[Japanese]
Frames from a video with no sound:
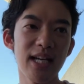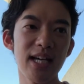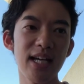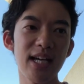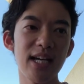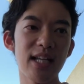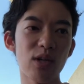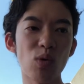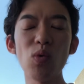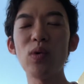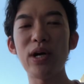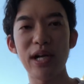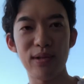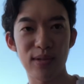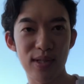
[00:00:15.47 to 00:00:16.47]
で、
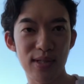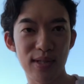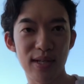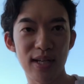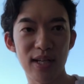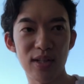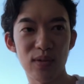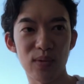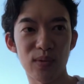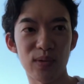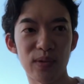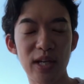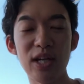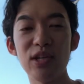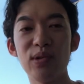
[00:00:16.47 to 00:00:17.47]
今回のですね、
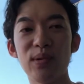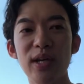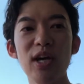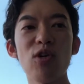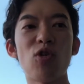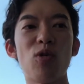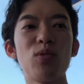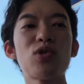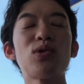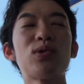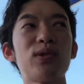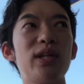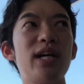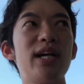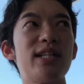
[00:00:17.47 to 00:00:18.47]
研究は結構面
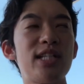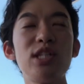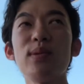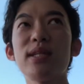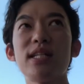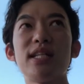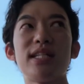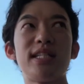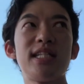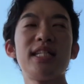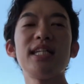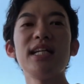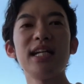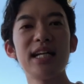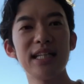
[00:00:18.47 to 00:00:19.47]
白くて、実はですね、自
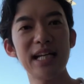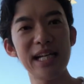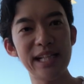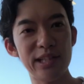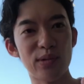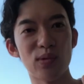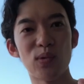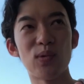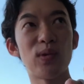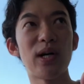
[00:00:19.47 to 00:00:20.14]
分に自信がない人